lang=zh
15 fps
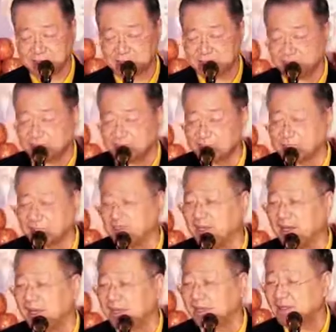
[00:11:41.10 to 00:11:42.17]
这小菜一
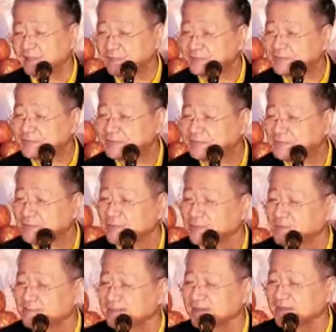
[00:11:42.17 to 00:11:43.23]
盘。
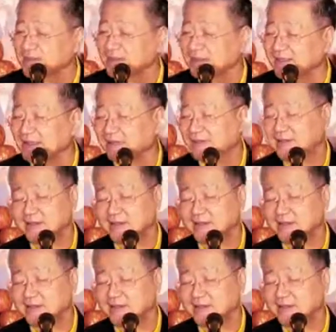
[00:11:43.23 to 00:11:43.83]
嗯嗯，